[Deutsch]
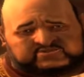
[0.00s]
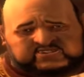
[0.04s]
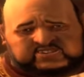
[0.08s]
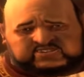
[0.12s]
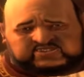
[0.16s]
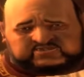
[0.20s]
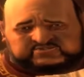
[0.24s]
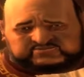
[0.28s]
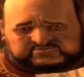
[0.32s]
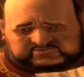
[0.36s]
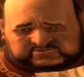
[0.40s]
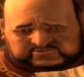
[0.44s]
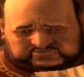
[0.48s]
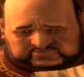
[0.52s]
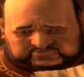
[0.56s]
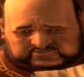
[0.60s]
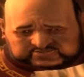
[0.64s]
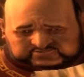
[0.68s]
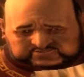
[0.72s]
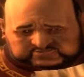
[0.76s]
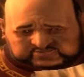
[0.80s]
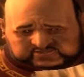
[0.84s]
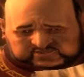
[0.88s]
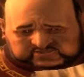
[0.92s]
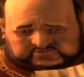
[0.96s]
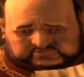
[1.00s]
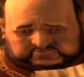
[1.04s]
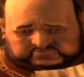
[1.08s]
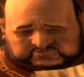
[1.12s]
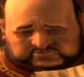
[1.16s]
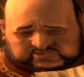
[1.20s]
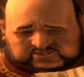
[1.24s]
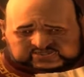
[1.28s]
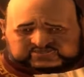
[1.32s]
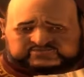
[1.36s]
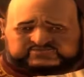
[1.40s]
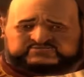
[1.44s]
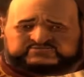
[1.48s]
Meine
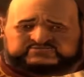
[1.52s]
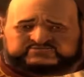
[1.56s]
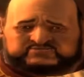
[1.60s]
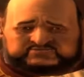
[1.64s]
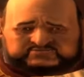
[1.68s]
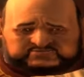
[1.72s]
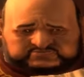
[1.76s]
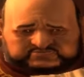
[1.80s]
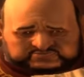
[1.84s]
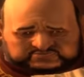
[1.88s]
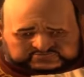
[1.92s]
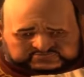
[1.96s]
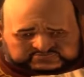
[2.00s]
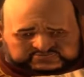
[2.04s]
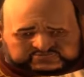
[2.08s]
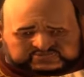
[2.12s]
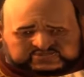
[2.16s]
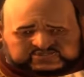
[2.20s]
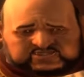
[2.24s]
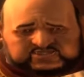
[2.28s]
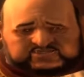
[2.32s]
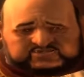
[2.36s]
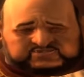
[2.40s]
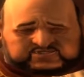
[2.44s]
Flussräuberfreunde haben diesen